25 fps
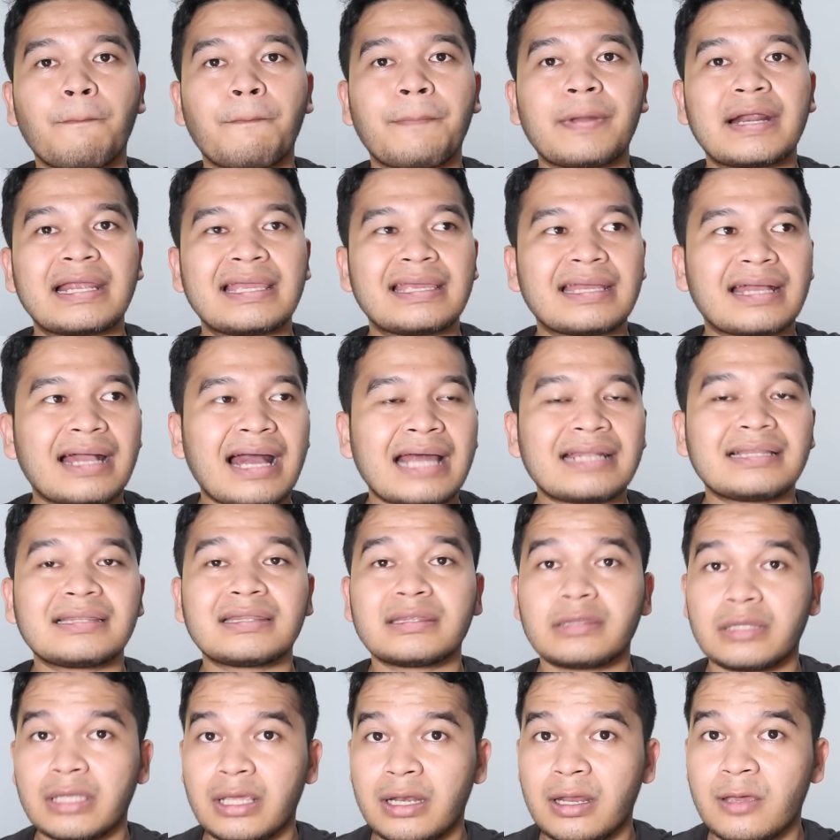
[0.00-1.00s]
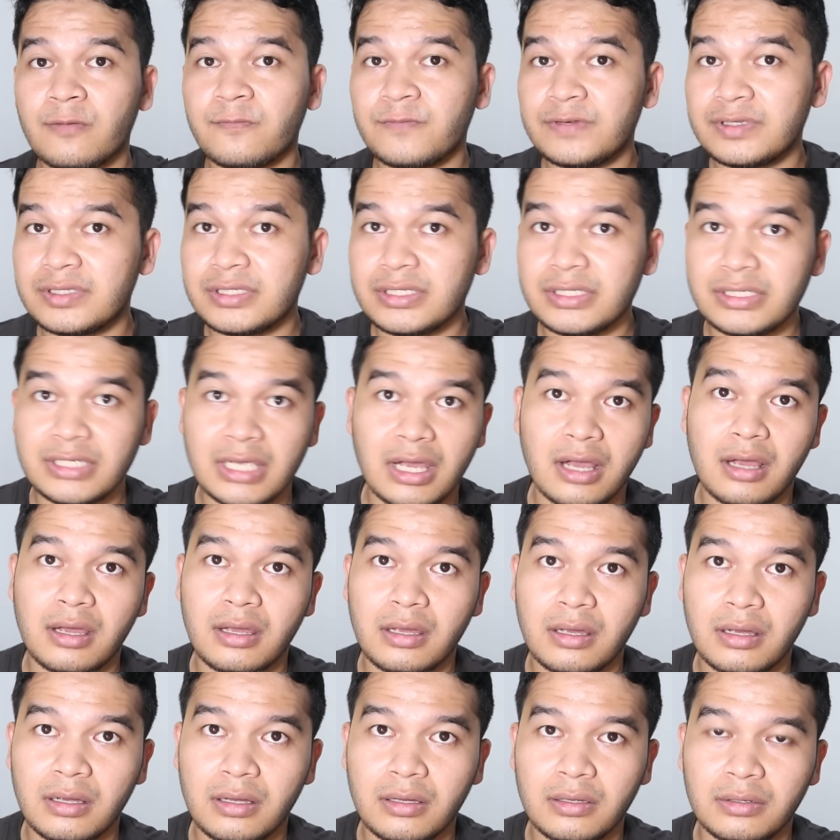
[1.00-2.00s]
peringkat
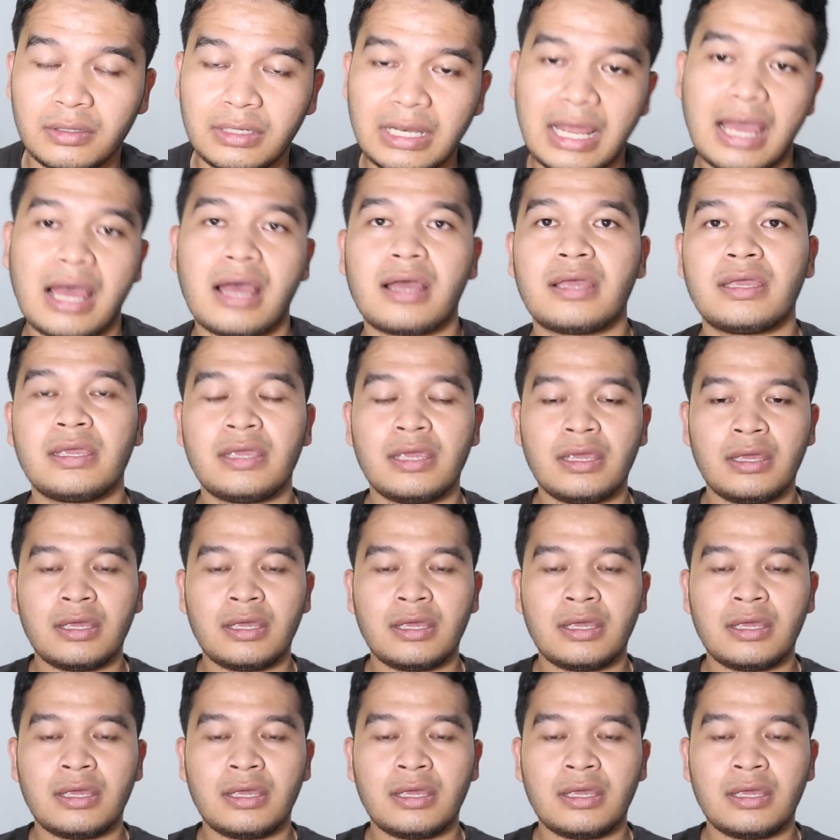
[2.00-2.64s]
televisinya. Nah,